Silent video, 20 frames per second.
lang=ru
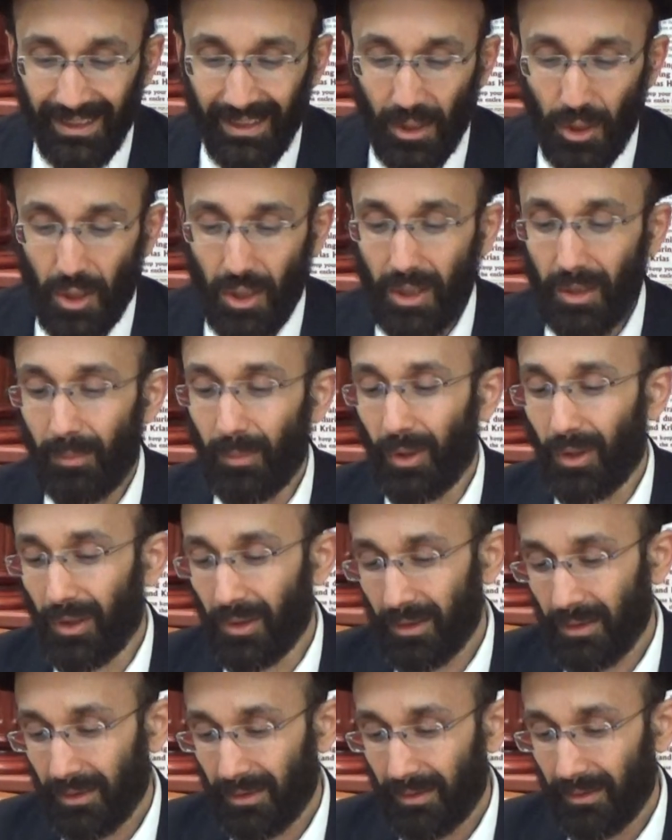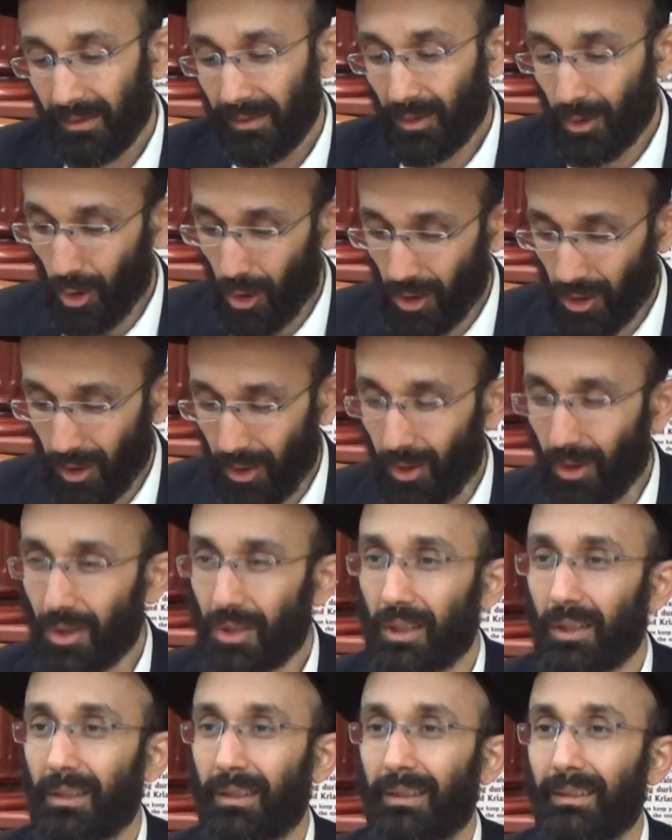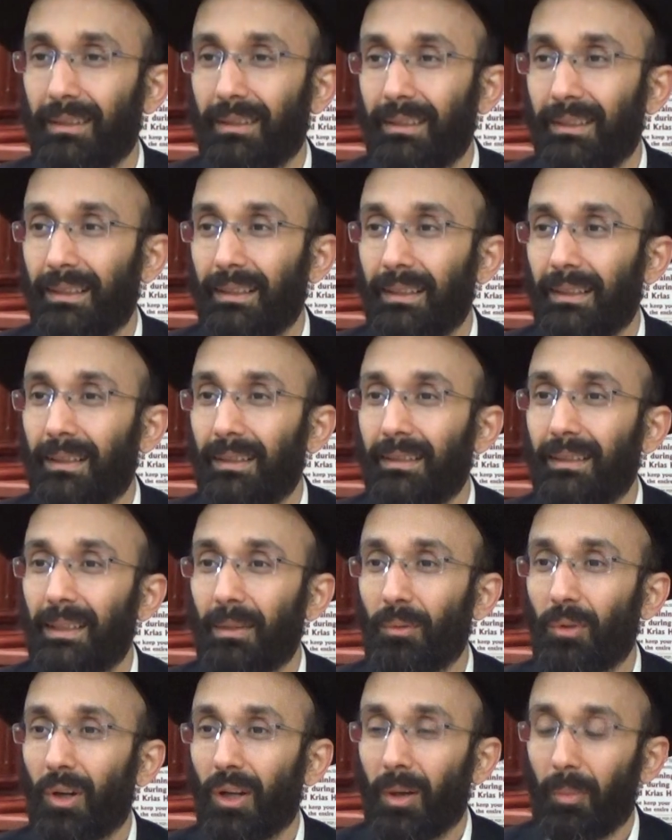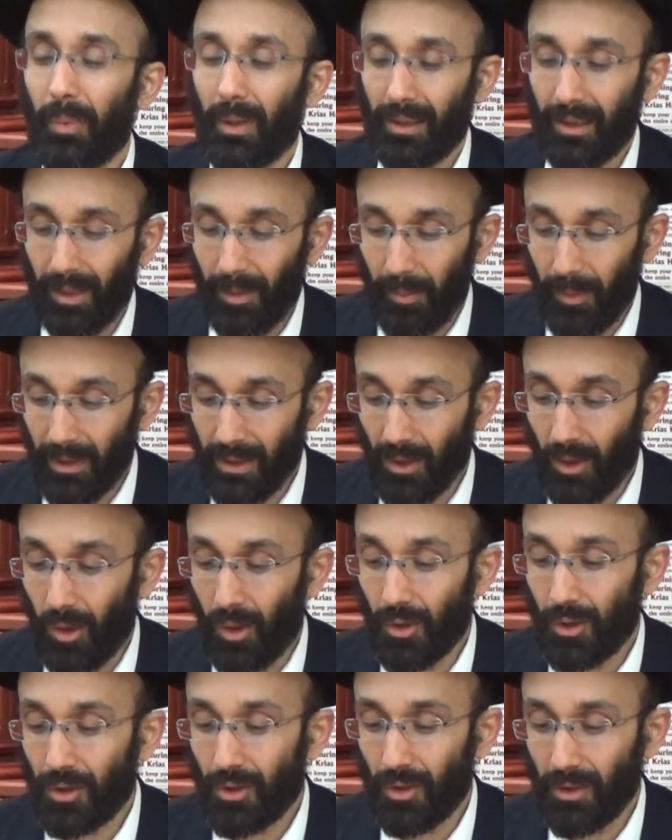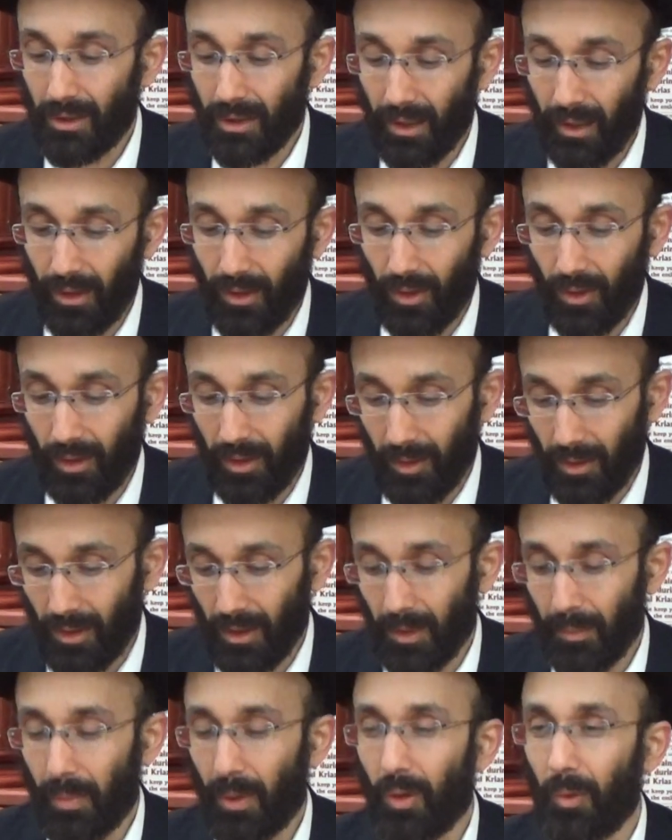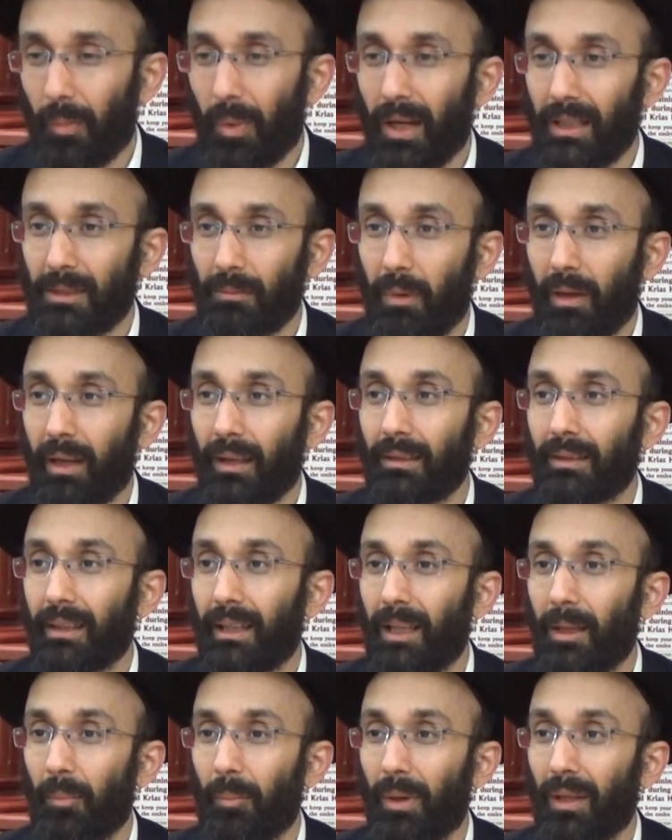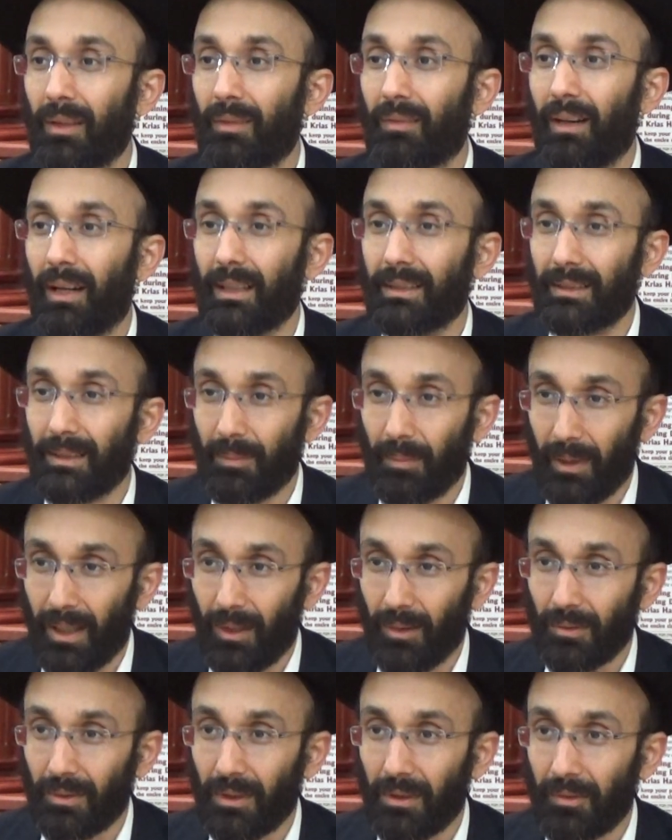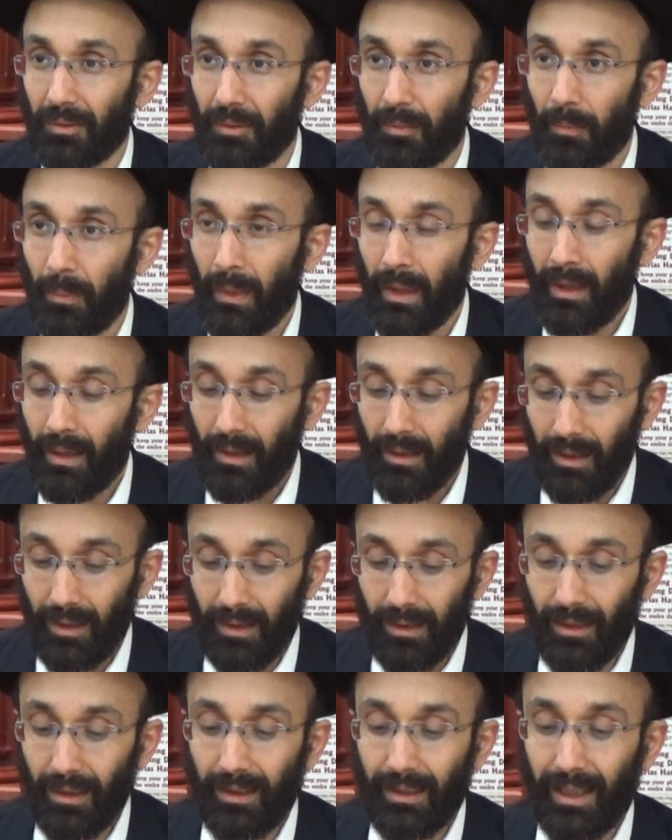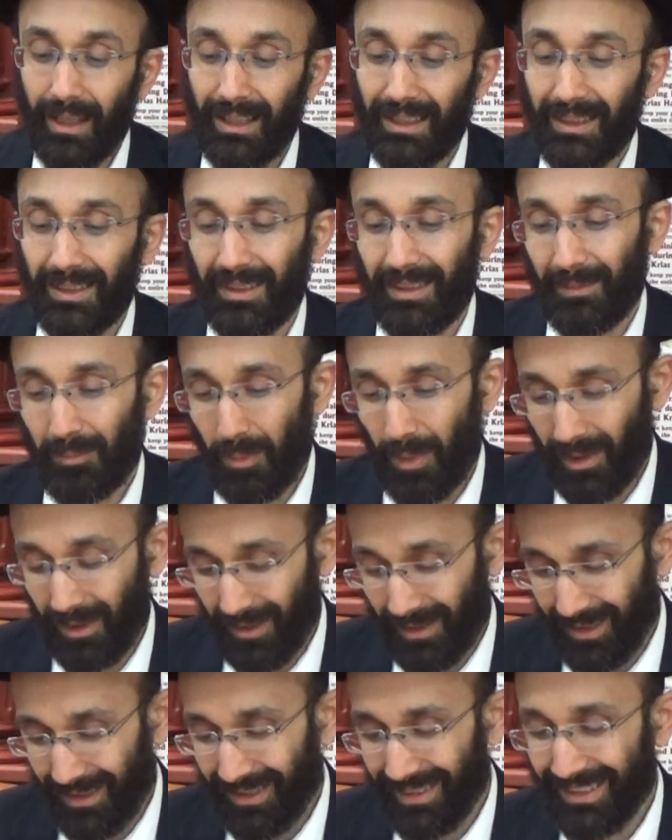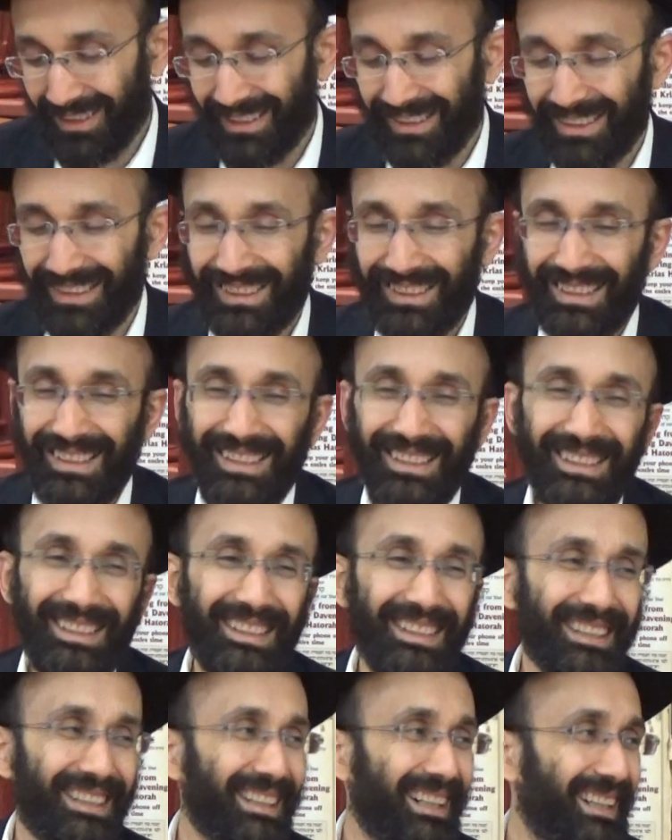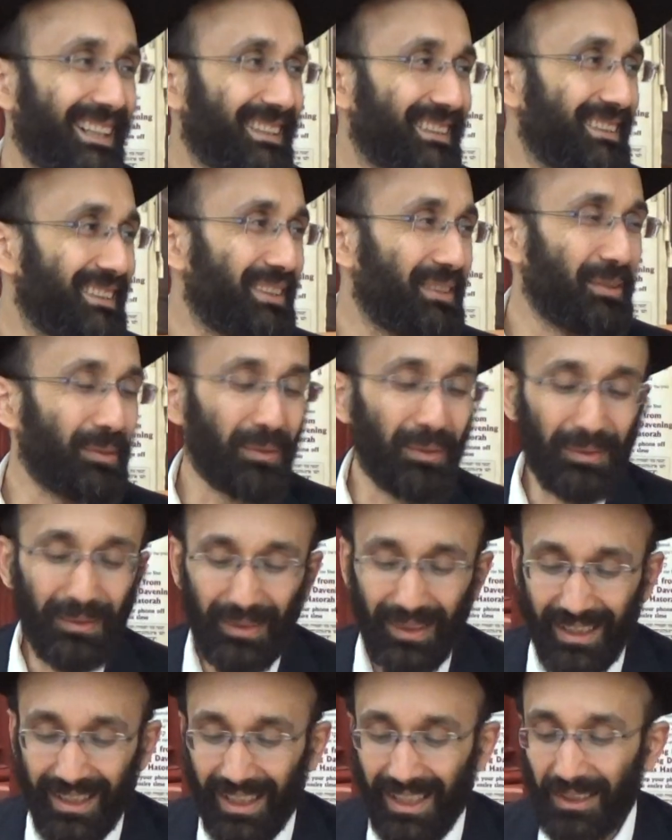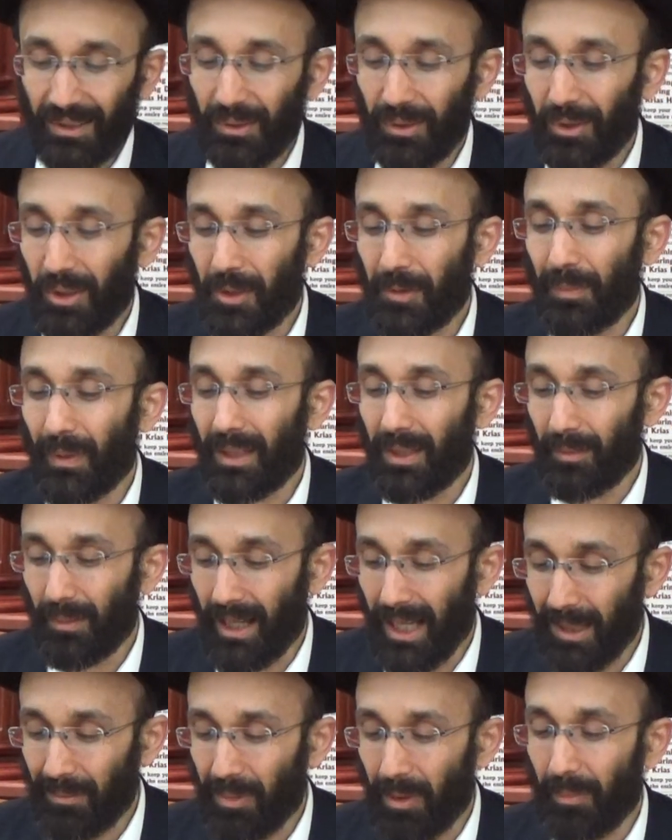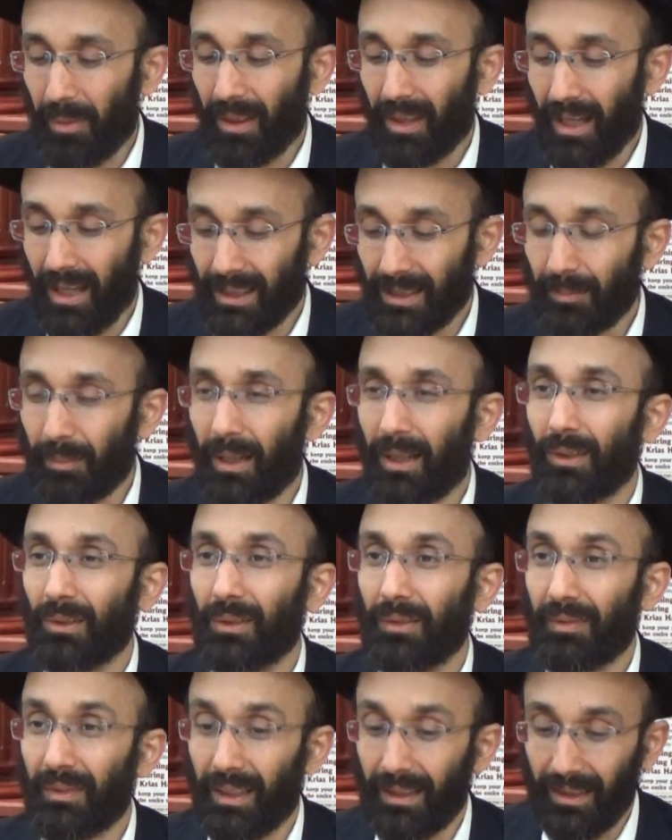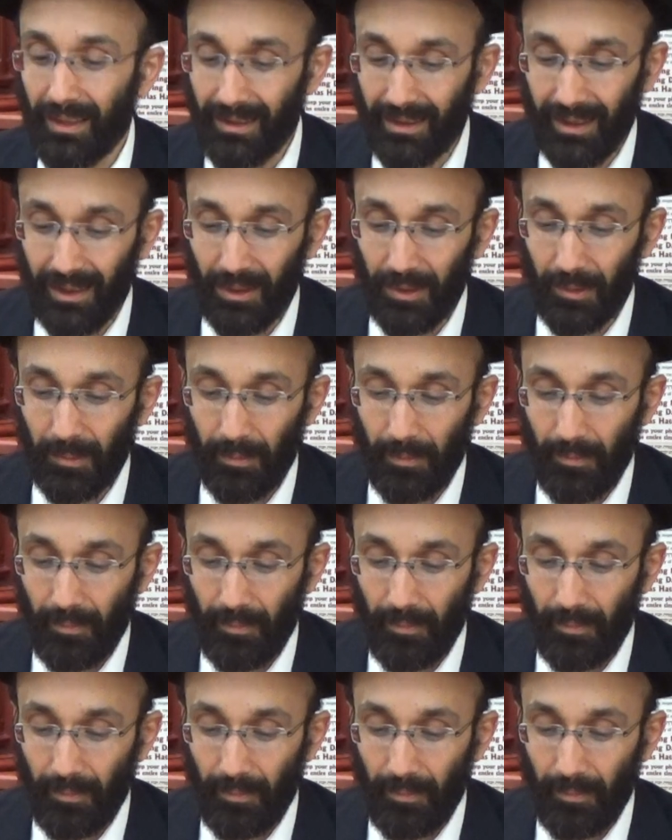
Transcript: Шимон тоже хочет немного подкрепиться. Он что делает? Он идет, покупает себе гантели по 20 паунтов. И, ка... по 3. И каждую, каждую ночь поднимает по 15 паунтов на неделю.